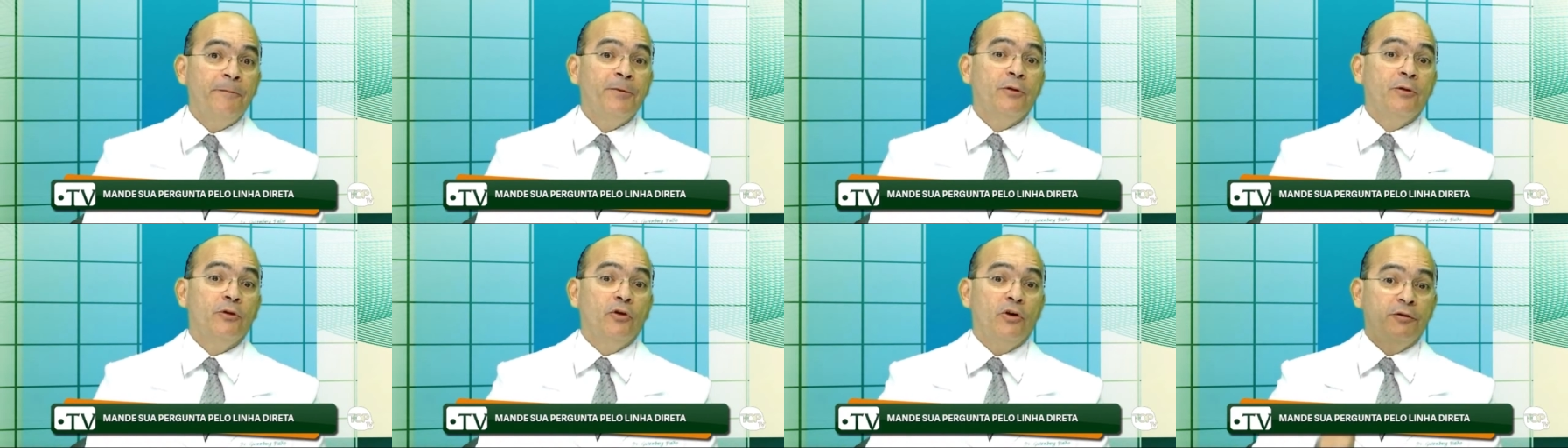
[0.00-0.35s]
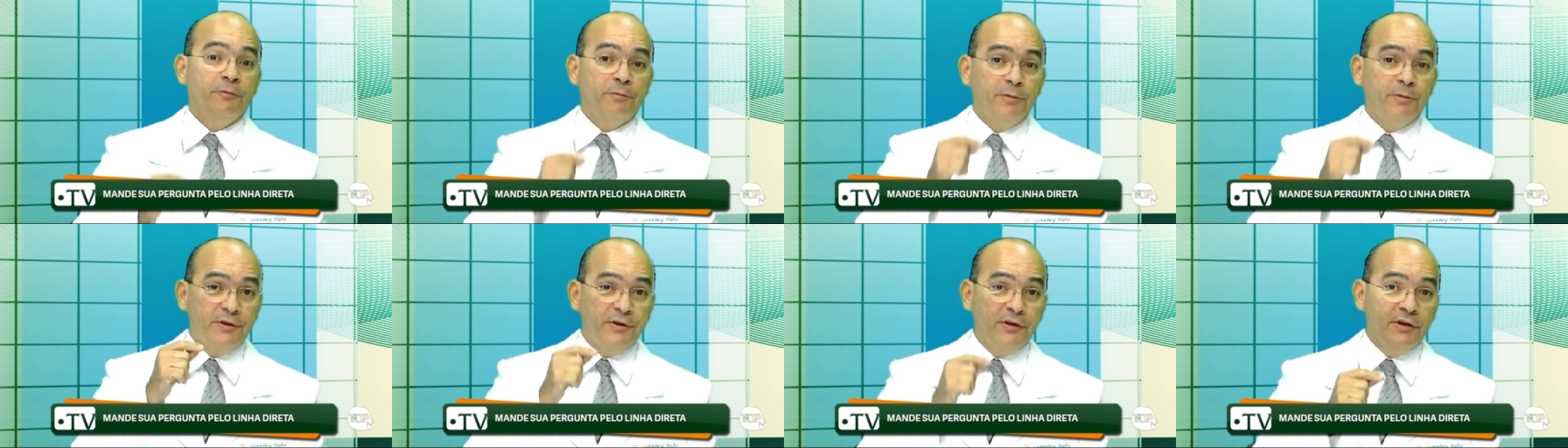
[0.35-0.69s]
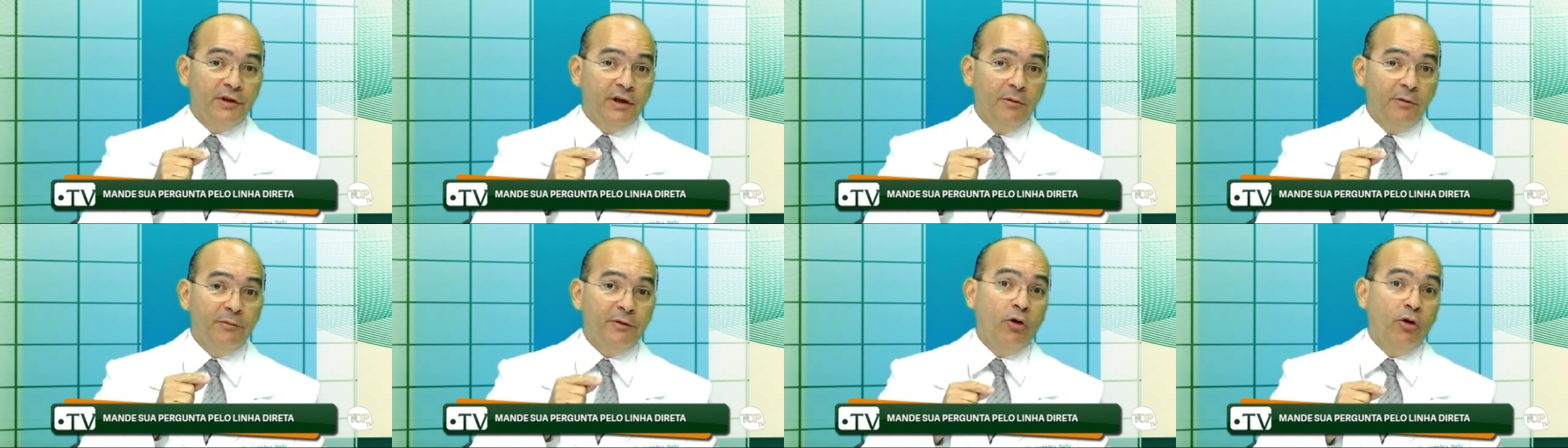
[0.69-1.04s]
Nós Exatamente.
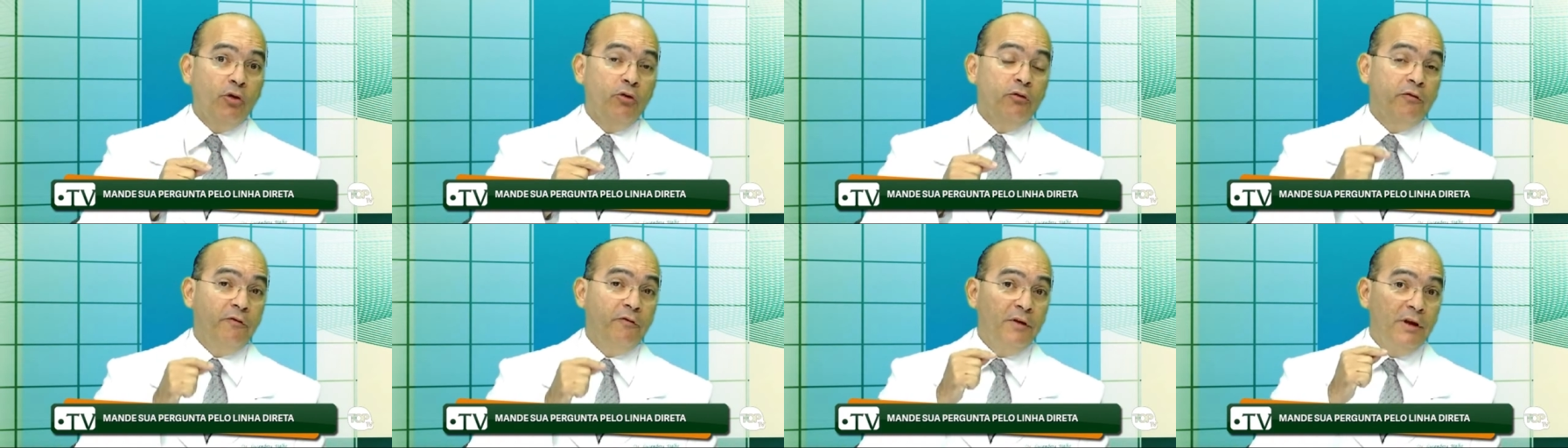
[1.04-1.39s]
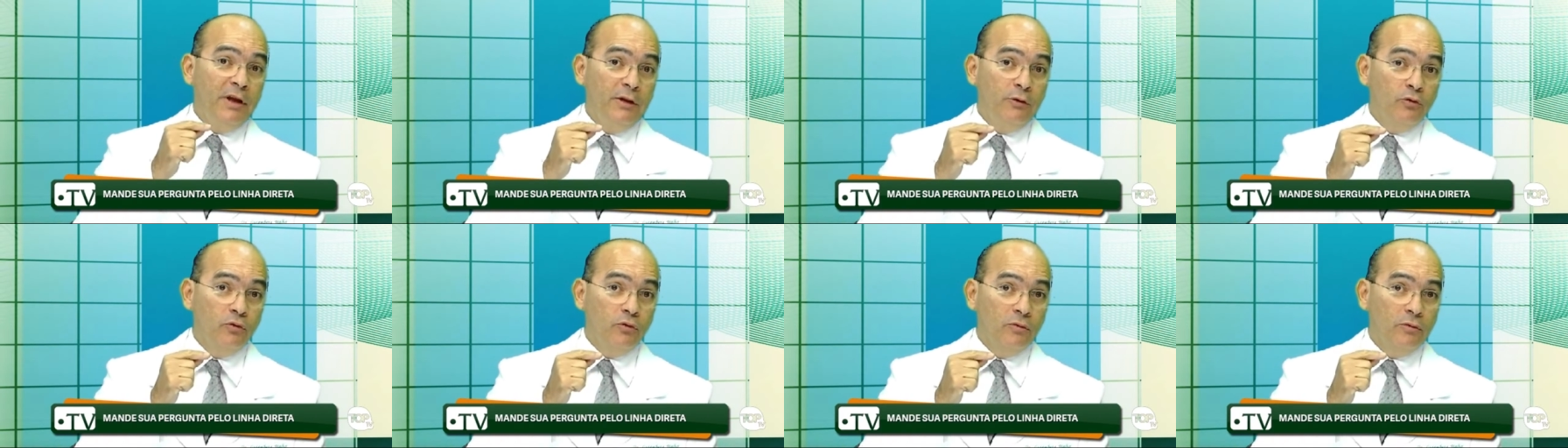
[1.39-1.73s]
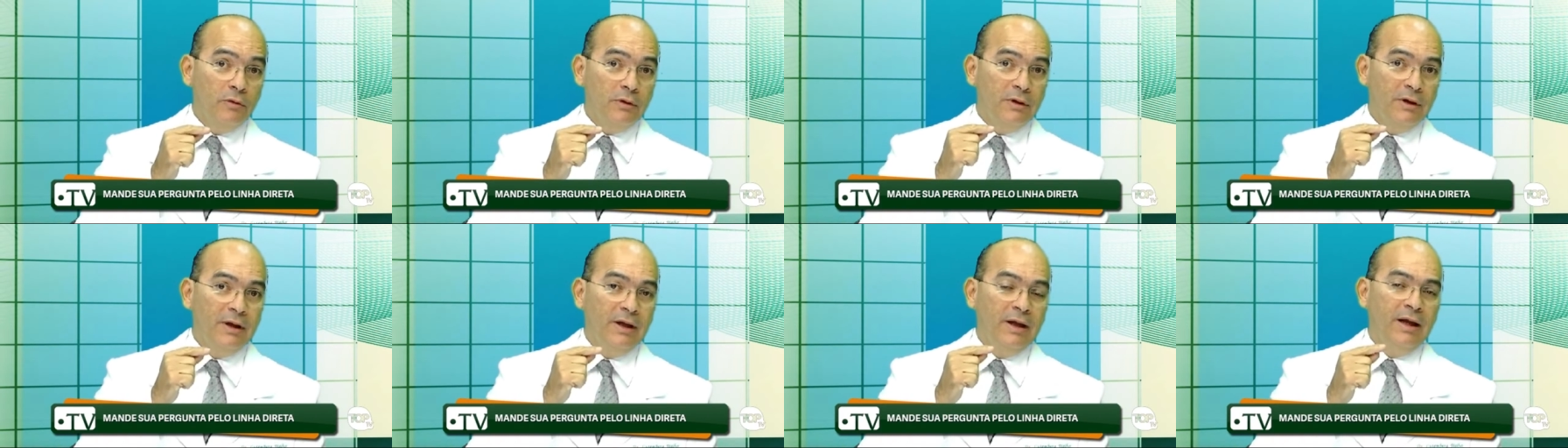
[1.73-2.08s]
precisamos é ouvi-lo
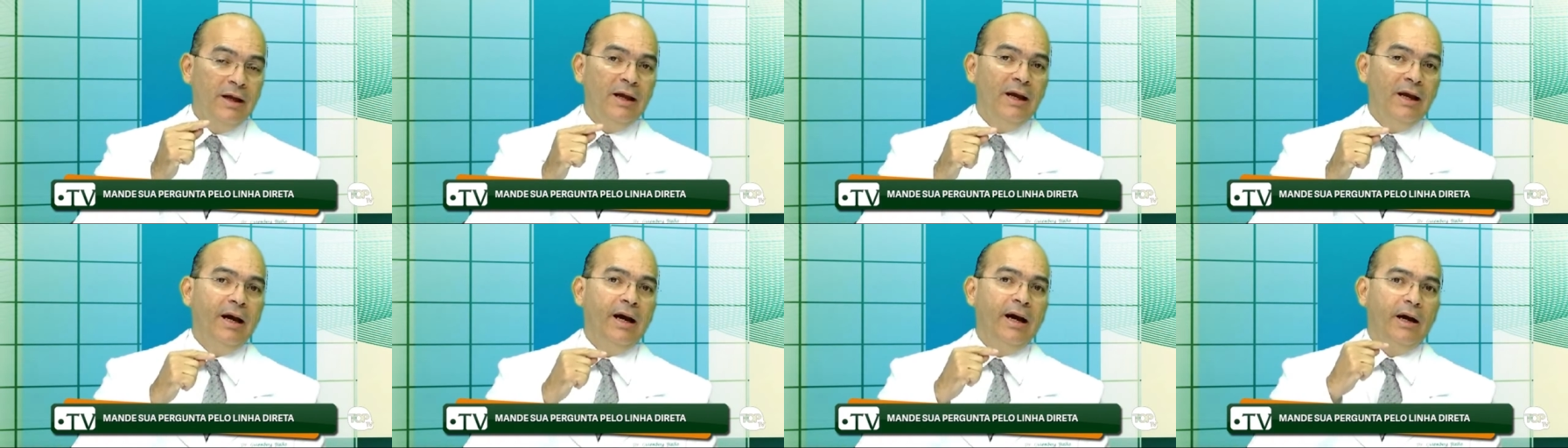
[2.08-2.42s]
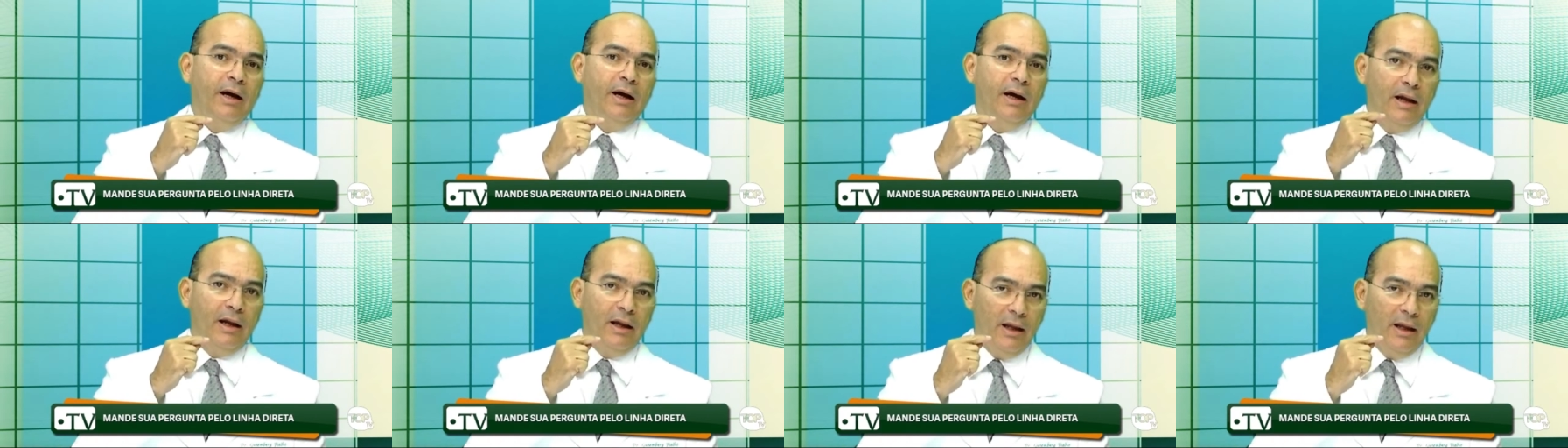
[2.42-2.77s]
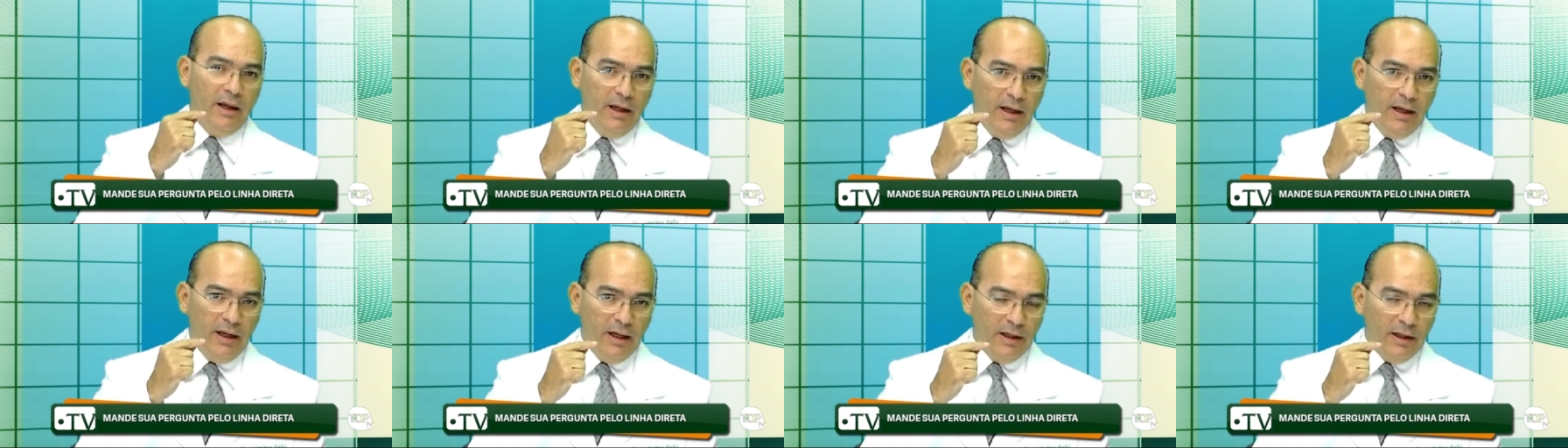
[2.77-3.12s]

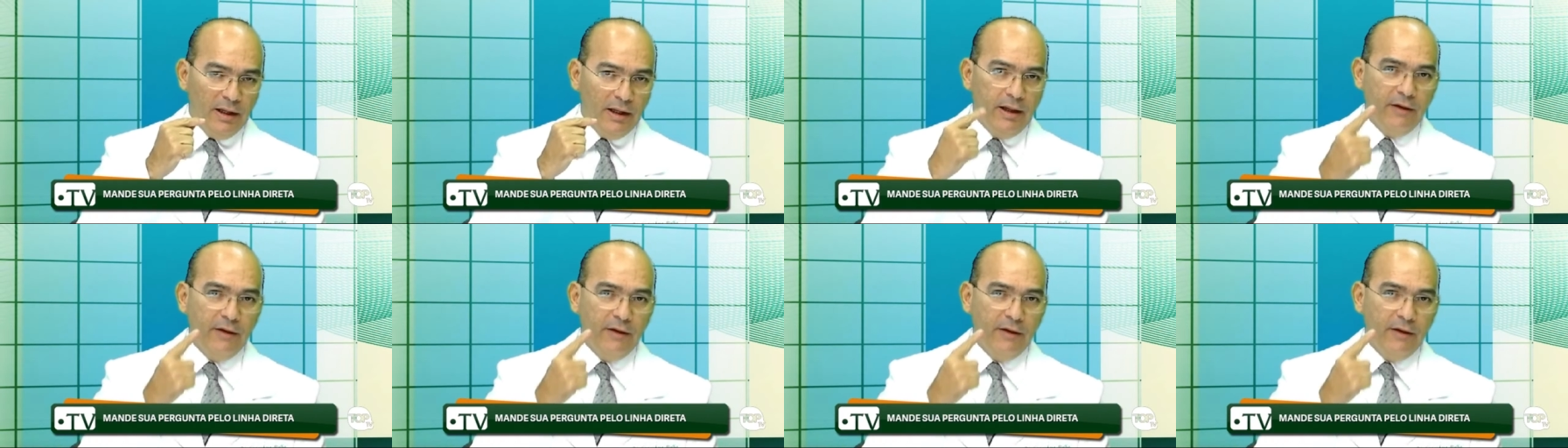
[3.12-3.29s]
é,